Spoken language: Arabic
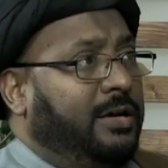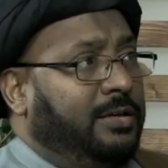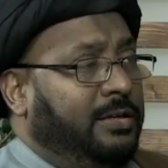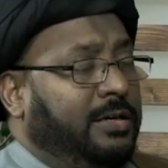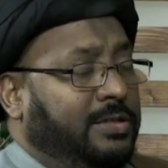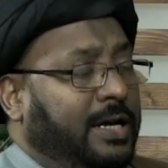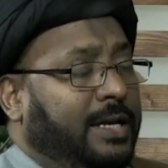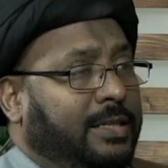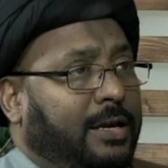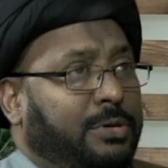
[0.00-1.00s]
إذا صح
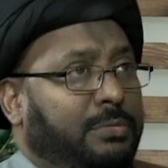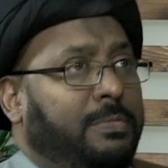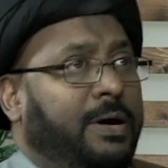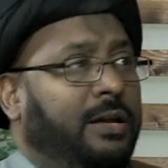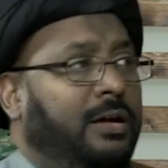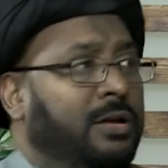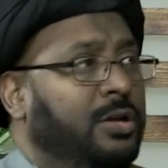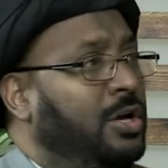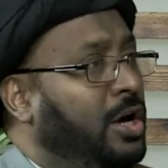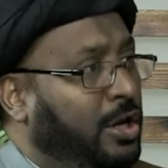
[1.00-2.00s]
التعبير بمعنى
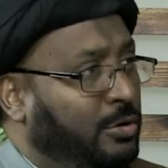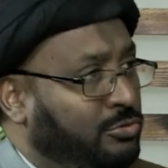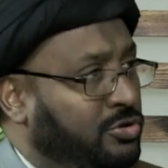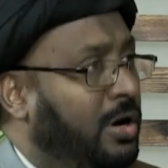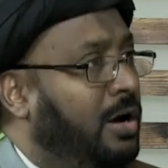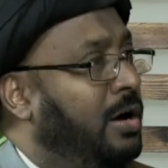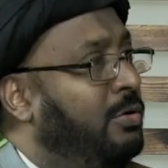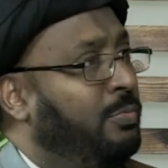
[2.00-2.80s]
أنهم جاءوا